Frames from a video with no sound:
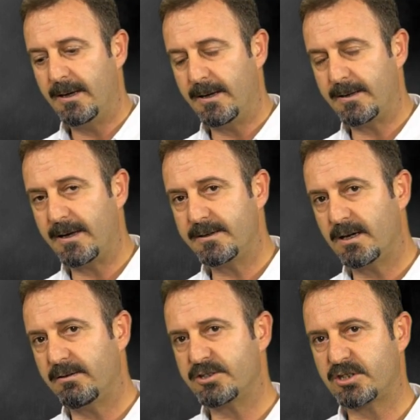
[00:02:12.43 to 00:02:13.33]
Eğer
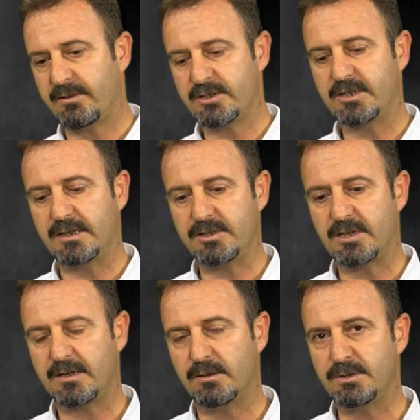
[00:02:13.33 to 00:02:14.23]
yavaş yavaş geri
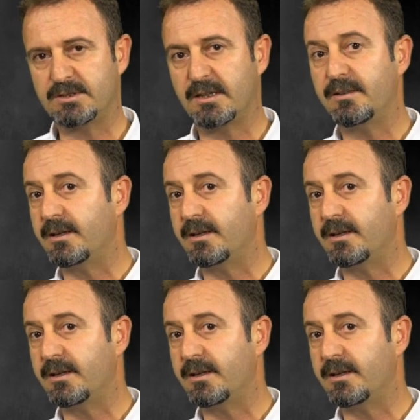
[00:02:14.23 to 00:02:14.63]
çekilmişse